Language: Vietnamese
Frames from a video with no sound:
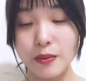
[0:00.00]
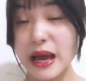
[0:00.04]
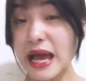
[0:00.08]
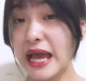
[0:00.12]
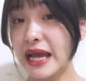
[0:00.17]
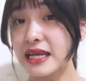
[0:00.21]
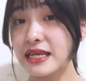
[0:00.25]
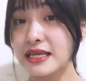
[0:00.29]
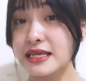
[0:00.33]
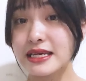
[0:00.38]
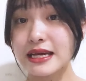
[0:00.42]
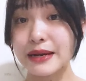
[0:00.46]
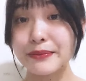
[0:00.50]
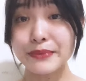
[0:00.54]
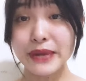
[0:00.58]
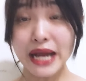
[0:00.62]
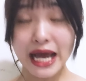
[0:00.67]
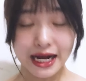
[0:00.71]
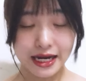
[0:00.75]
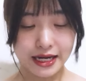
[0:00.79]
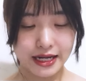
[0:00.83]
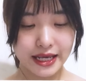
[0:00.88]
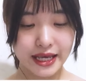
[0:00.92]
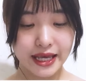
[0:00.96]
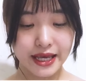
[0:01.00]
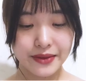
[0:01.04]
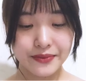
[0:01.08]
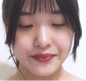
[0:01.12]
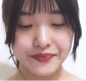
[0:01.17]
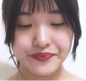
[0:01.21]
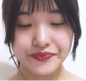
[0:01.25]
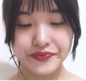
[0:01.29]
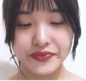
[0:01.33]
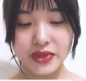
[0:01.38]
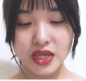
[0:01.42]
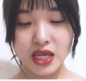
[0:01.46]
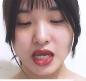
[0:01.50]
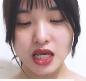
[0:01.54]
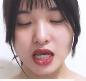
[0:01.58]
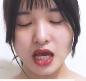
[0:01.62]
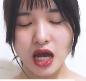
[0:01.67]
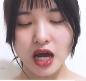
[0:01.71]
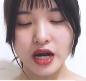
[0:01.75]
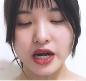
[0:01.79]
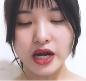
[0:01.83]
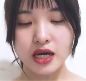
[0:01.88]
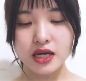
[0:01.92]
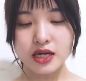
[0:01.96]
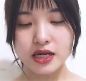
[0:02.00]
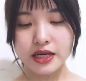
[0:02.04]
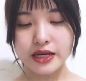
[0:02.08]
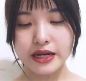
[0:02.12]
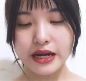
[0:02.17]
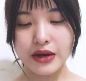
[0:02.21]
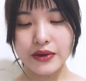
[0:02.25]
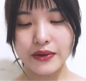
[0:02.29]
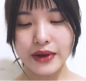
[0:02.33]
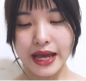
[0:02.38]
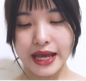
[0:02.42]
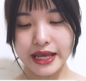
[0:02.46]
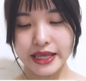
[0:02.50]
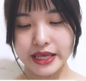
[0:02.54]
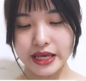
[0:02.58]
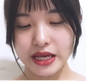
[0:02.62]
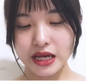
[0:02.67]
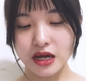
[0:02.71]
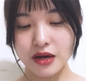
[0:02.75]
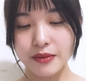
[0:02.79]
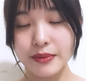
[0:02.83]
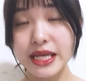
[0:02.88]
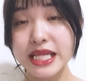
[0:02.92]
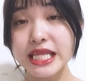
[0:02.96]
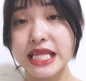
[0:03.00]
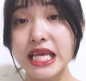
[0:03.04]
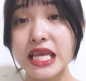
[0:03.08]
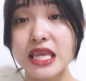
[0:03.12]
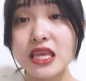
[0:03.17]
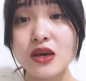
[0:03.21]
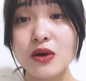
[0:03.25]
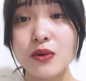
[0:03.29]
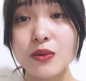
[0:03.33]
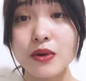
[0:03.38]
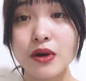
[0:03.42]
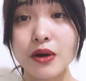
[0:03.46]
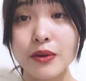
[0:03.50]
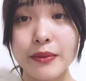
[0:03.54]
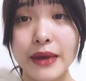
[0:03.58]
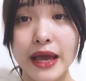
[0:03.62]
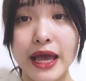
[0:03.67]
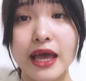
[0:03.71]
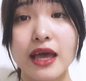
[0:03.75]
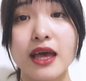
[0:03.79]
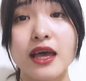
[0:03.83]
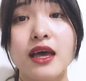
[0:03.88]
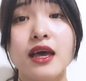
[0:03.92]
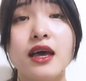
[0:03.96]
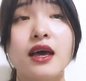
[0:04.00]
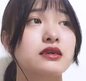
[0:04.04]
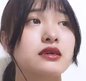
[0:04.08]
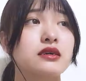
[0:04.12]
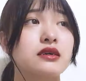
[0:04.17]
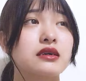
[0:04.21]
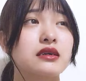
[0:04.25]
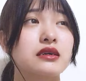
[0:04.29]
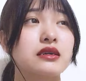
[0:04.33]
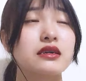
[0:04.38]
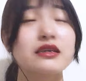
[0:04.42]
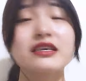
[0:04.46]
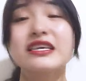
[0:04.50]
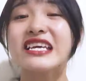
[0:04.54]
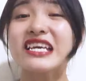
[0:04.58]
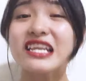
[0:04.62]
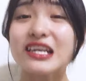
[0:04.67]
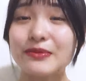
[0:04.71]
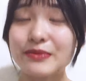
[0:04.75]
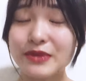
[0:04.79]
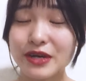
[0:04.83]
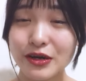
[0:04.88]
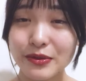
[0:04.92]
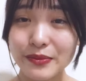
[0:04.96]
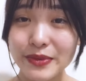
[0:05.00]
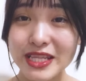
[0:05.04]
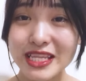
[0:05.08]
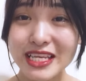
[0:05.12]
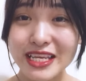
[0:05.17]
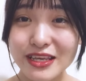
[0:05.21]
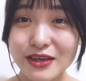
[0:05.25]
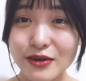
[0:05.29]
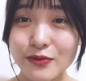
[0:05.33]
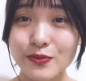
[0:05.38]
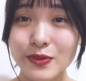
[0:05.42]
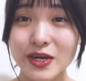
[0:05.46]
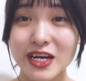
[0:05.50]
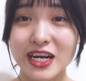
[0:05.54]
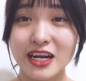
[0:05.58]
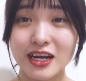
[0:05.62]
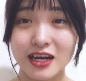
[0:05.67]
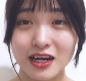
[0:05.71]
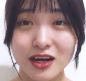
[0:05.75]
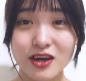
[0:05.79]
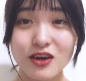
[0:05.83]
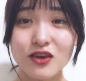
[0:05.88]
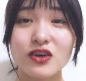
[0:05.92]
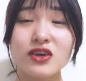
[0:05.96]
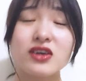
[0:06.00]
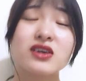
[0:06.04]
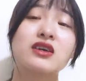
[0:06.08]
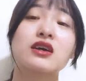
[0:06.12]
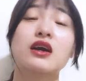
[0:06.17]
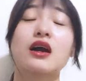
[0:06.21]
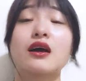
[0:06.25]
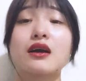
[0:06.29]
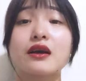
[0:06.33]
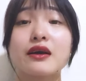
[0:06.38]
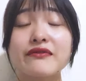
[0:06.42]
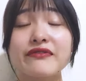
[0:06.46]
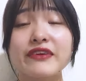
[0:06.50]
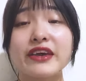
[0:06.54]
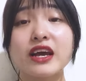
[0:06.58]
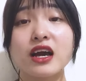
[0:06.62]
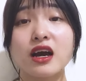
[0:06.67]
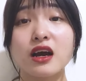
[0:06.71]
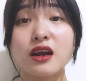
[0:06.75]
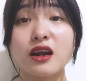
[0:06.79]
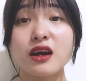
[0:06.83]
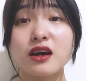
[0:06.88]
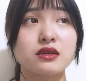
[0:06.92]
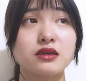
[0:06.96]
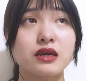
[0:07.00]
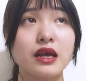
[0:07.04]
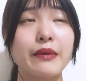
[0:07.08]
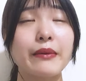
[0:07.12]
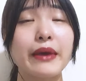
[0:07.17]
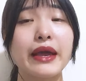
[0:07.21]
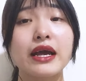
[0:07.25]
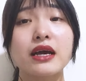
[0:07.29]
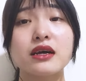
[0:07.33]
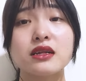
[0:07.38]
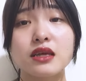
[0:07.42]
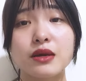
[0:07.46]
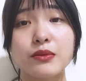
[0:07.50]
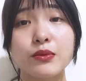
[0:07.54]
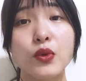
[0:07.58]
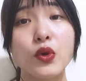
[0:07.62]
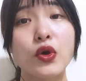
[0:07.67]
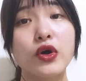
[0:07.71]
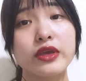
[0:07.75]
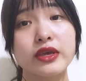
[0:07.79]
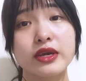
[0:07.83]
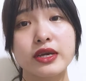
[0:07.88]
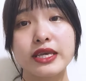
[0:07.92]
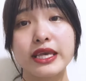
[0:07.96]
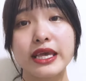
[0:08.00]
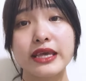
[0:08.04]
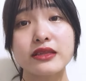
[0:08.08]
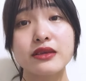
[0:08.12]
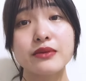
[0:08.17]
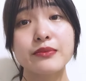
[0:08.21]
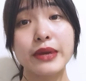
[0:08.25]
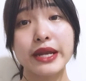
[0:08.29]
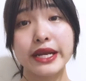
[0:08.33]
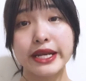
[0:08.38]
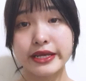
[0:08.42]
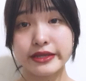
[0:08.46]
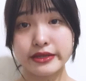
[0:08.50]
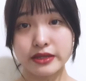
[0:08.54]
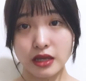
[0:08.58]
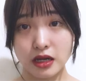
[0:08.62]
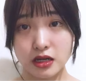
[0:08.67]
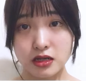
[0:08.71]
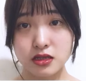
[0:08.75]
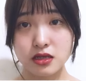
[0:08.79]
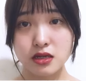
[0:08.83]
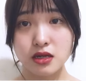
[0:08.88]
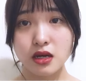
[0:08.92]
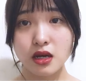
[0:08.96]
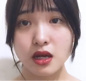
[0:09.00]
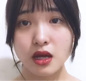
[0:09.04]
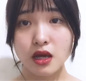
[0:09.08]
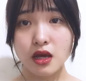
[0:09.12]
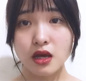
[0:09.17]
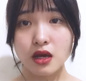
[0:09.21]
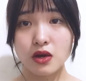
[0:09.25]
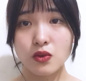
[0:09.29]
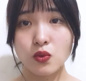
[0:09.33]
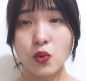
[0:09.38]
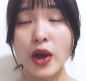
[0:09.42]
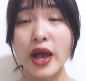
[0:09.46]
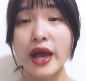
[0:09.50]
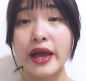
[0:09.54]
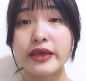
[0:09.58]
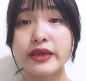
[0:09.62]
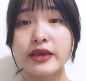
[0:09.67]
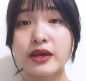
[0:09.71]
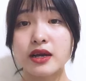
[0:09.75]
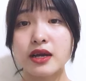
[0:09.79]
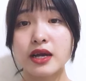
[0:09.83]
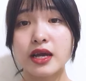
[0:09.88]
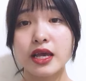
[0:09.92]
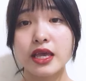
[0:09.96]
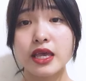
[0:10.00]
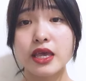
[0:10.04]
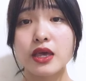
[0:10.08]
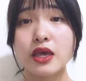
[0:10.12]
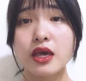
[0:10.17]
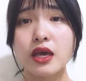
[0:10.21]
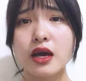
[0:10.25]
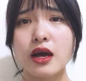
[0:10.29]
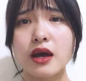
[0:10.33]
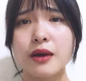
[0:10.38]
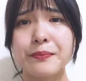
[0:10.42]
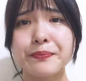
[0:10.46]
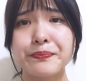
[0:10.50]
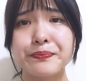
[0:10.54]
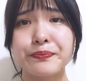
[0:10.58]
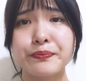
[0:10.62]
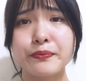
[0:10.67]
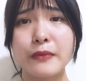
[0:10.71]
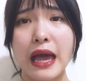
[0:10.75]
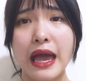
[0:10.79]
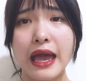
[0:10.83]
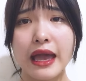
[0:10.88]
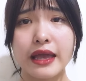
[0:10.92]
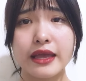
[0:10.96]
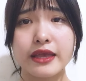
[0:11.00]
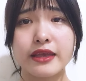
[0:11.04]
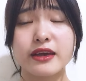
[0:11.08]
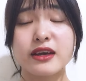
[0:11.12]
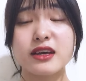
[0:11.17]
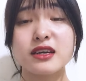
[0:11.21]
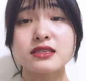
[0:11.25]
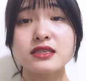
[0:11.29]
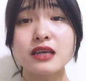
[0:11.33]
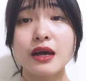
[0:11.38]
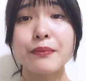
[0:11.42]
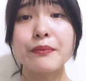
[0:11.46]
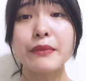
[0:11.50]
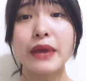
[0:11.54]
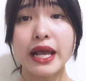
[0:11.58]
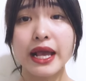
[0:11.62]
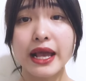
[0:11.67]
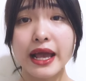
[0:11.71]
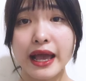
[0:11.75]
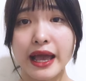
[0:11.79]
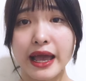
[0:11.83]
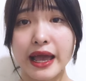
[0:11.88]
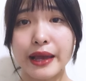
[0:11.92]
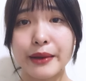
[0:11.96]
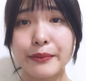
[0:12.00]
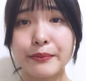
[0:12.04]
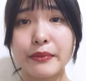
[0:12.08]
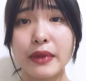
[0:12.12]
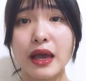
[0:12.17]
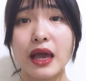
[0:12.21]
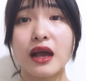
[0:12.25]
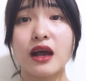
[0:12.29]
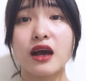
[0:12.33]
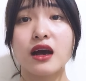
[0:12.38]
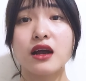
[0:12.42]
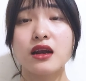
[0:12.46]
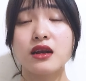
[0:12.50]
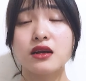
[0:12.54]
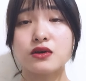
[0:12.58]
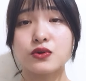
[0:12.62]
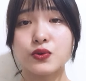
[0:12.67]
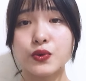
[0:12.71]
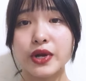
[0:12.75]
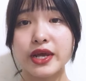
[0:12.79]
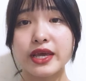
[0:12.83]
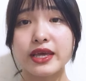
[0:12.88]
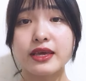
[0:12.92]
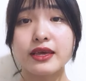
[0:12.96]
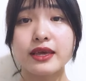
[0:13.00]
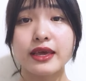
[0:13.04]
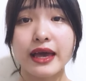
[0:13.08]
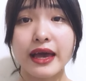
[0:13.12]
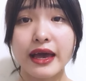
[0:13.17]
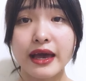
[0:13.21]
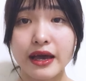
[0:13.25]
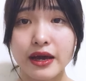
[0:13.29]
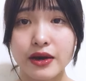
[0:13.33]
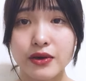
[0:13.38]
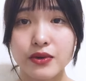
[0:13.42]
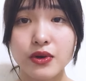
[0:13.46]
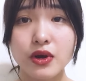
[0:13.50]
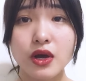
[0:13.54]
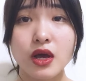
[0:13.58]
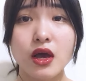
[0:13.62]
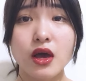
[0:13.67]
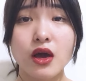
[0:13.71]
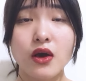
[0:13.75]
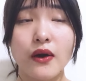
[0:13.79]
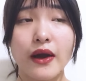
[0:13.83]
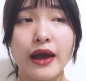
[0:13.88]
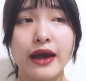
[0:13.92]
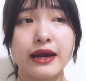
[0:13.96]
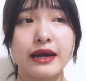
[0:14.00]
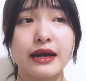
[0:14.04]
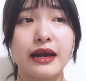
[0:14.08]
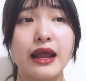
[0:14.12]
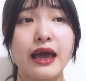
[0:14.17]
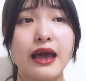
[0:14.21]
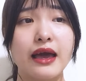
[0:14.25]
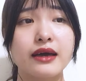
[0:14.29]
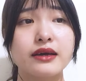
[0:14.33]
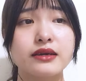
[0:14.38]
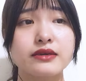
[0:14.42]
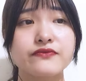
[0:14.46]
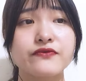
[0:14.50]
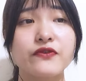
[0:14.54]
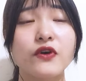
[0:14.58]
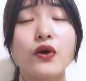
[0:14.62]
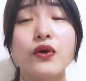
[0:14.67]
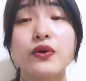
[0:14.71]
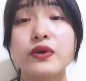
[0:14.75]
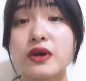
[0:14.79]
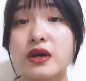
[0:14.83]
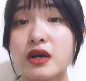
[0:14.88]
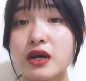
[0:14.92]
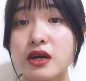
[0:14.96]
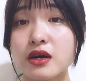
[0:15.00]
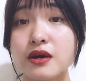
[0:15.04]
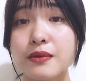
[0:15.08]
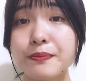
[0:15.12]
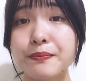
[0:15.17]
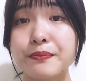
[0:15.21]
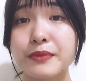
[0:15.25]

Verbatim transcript: Bạn Trâm Đặng nha, chị order ở đâu ạ? À? Chị có biết tiếng Trung không ạ? À? Đương nhiên là mình không biết tiếng Trung, mình đã hỏi rồi. Còn cái việc order các bạn có thể mua ở những trang thương mại điện tử, qua những cái, cái bạn, những cái shop bán hàng mà có lượt rate cao, hoặc là vô những cái group.